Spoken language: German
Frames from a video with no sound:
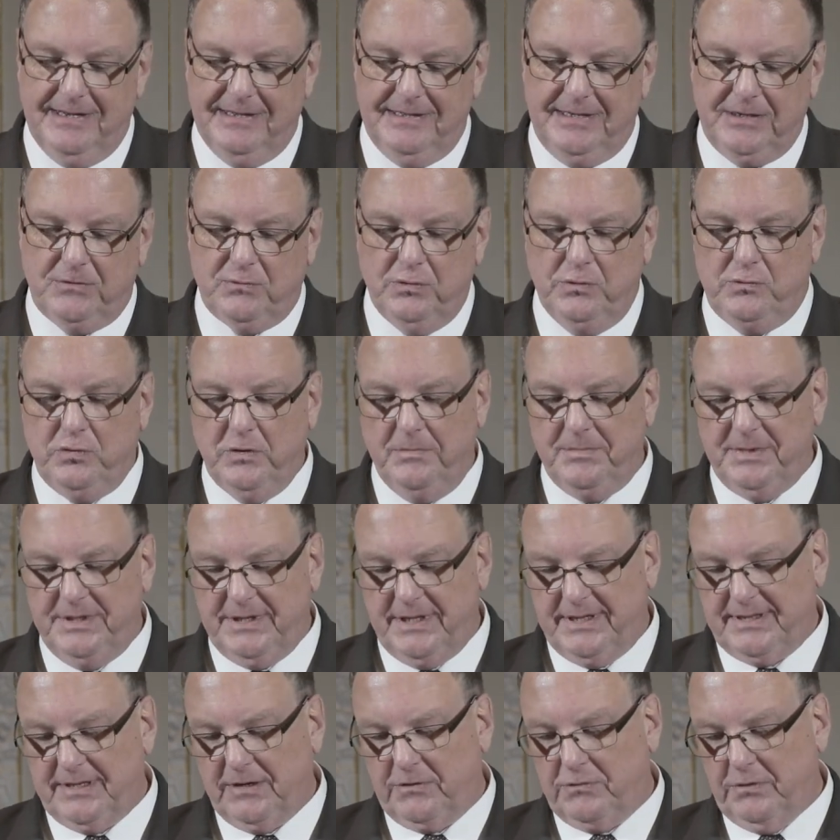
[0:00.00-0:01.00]
Die
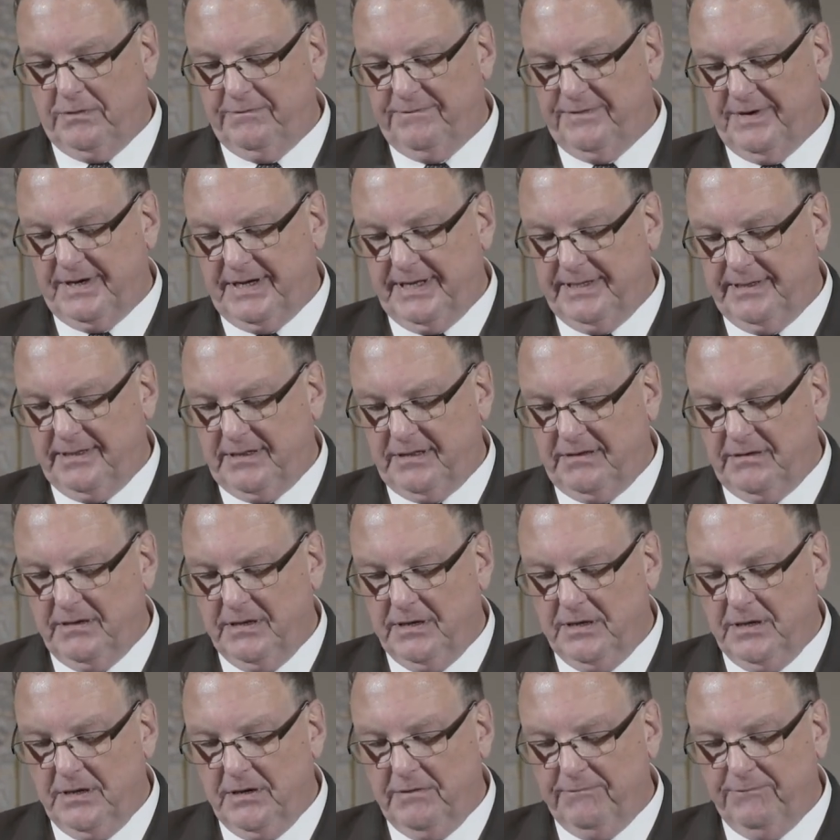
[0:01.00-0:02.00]
Kulturministerkonferenz
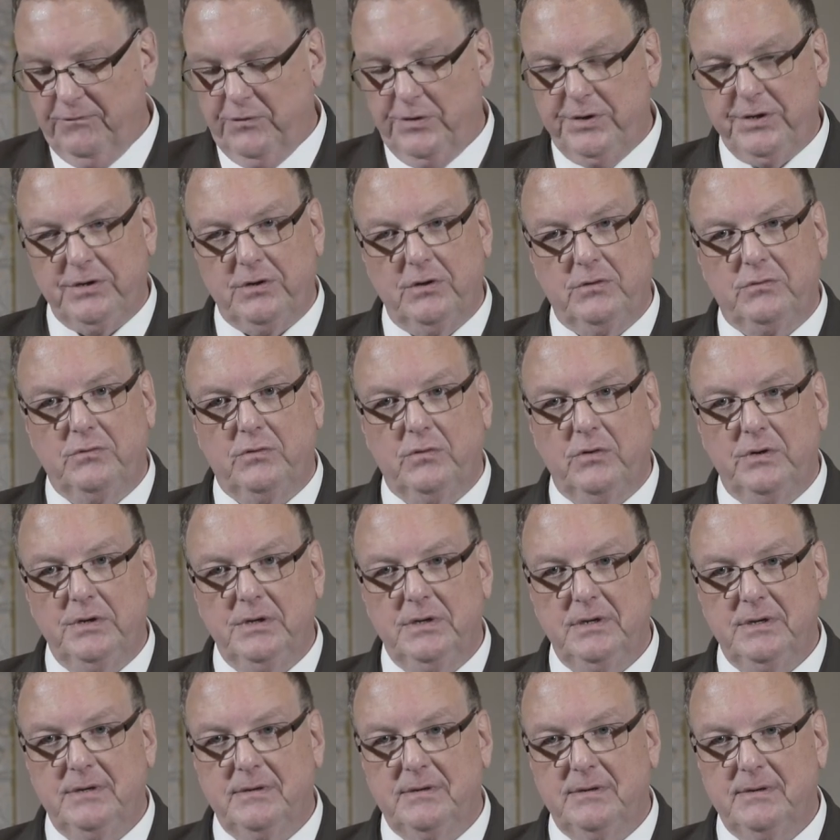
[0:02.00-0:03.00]
wurde
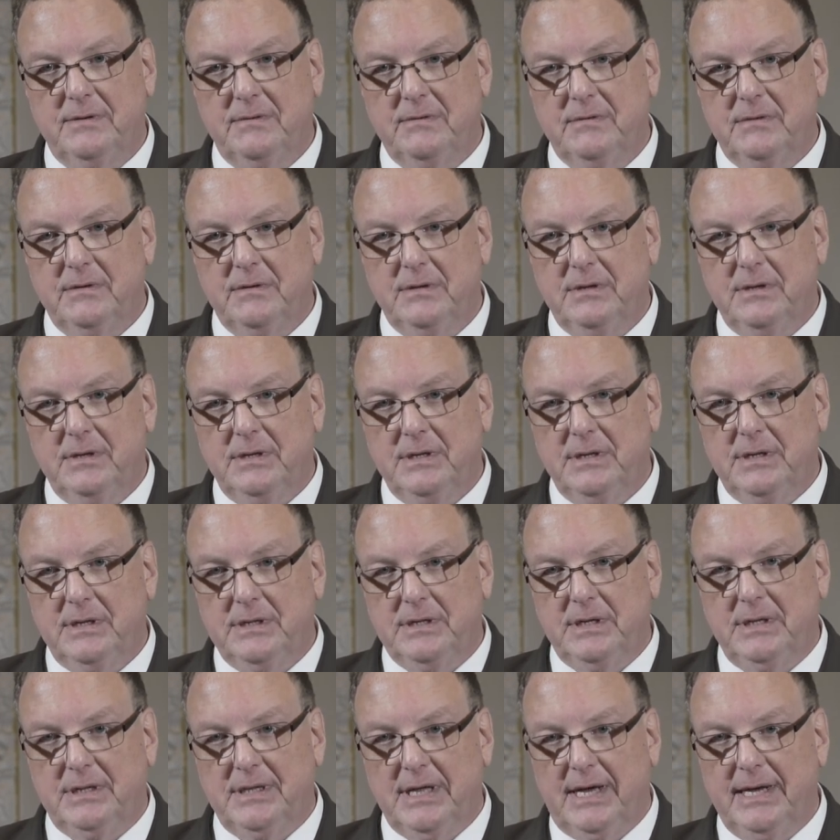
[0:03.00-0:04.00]
gegründet,
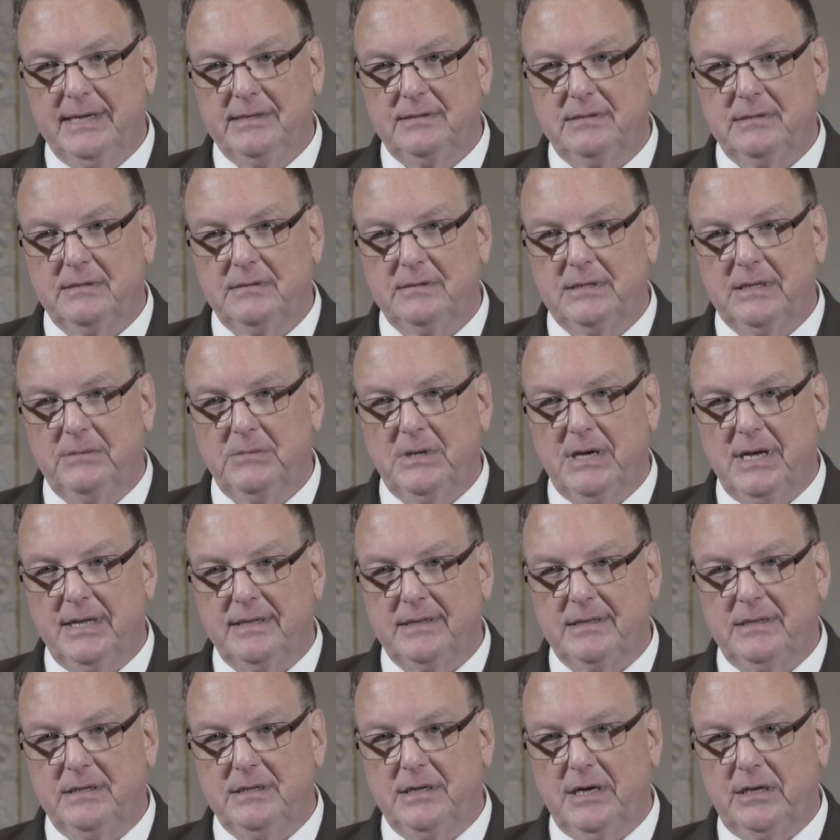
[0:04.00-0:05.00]
die seit dem
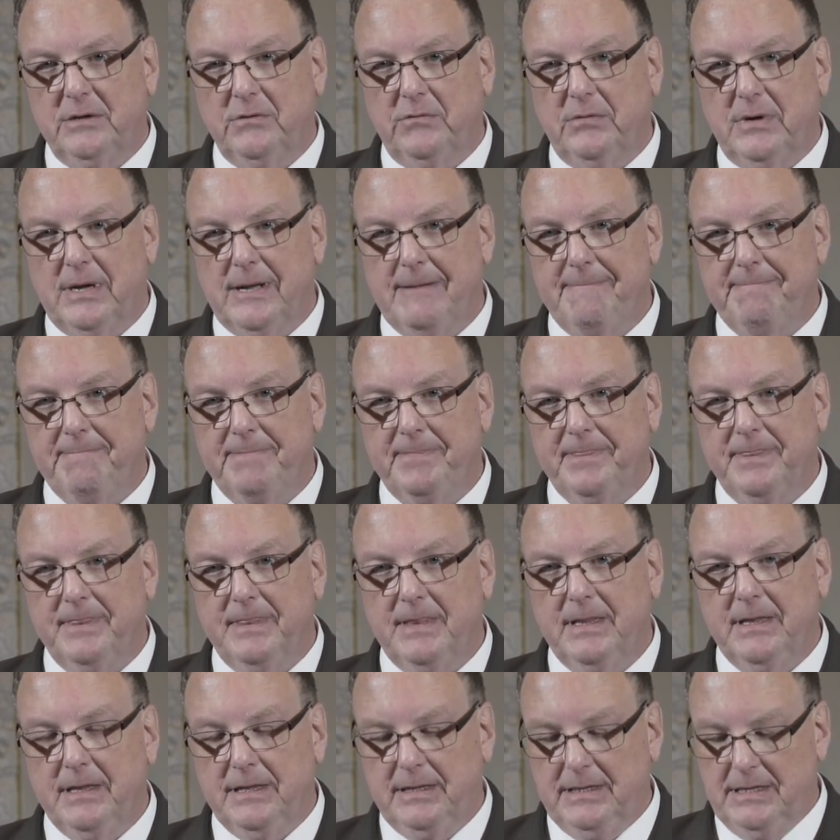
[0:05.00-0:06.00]
1. Januar
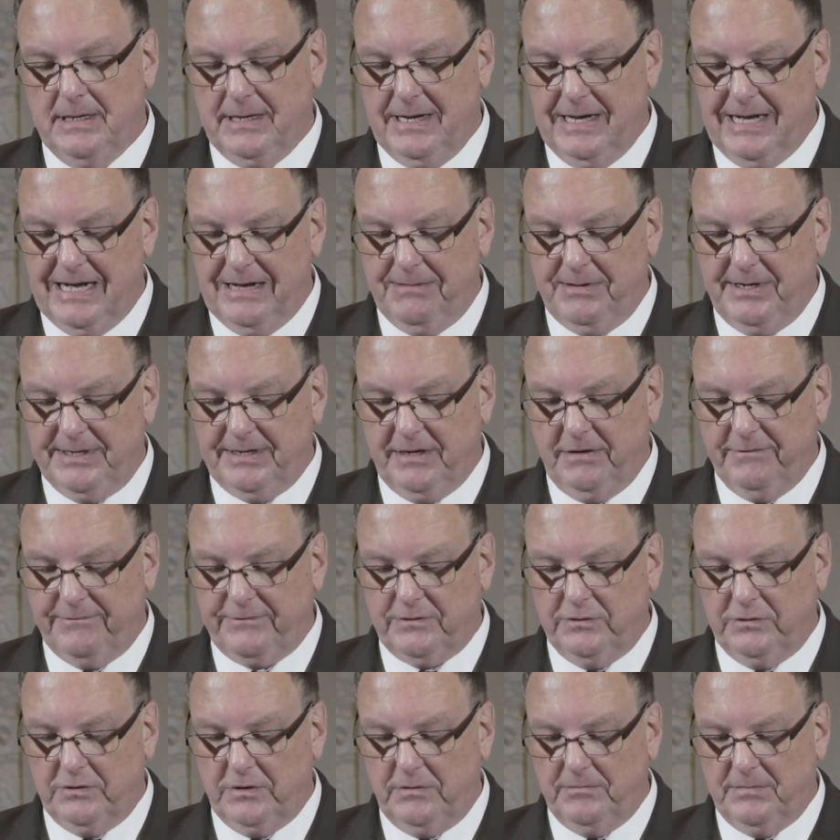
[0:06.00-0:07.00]
ihre Arbeit
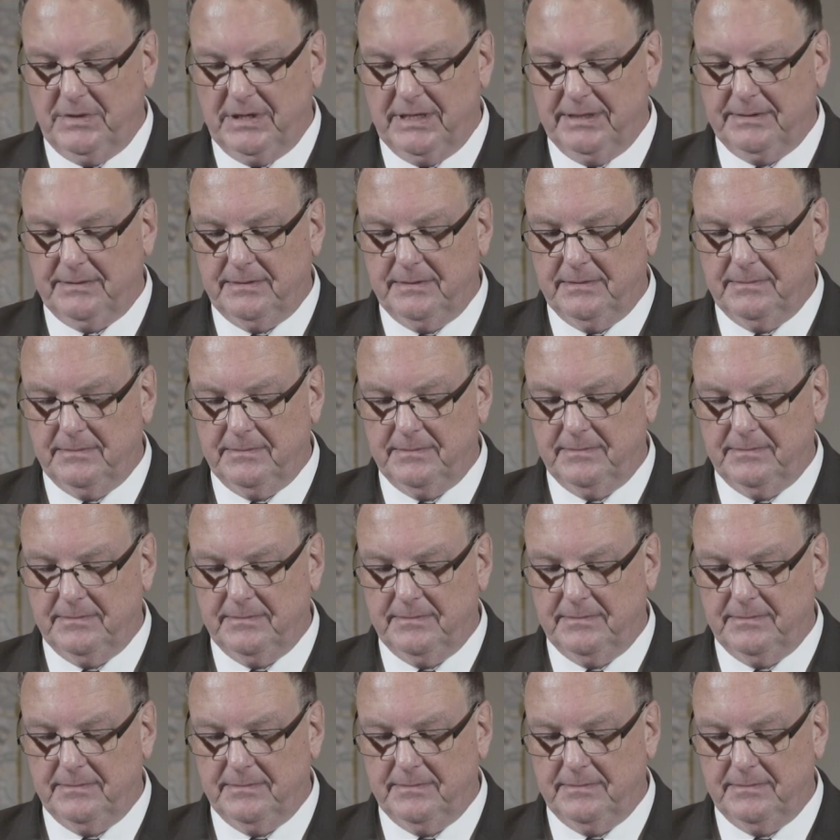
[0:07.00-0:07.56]
aufgenommen hat.